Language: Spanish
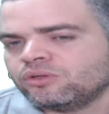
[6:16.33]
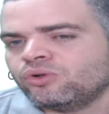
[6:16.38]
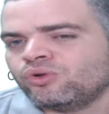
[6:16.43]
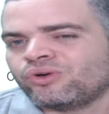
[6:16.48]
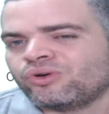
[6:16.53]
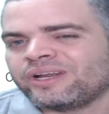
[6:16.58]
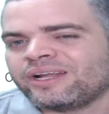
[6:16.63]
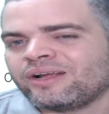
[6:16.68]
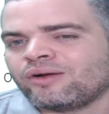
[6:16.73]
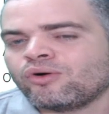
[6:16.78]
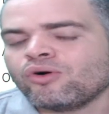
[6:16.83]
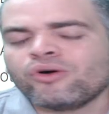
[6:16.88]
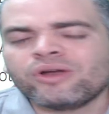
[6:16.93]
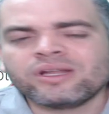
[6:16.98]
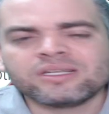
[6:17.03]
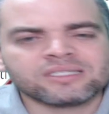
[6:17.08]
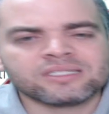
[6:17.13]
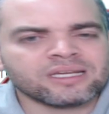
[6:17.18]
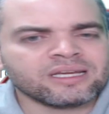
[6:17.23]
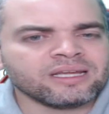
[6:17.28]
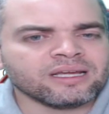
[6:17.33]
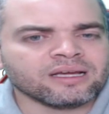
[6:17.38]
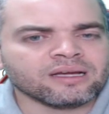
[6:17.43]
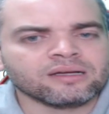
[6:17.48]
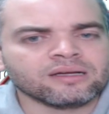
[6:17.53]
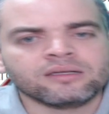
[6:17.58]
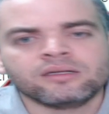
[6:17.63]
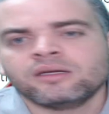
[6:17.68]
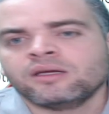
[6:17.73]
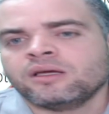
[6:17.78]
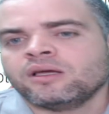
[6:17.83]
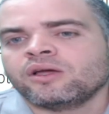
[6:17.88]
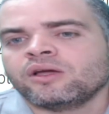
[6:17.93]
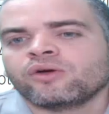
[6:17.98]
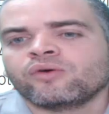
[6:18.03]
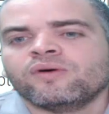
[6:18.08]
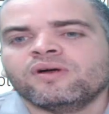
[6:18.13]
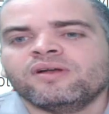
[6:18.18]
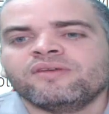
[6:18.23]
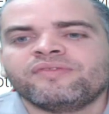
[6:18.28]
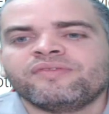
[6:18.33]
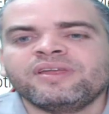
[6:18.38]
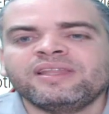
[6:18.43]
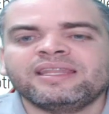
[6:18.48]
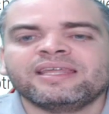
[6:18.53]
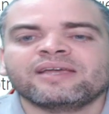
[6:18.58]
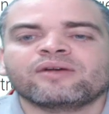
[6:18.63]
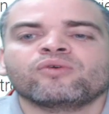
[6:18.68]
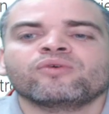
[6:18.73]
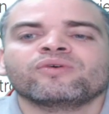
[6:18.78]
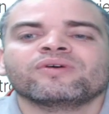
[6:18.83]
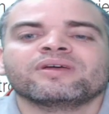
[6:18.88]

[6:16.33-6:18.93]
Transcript: los rencores sería con el fin de,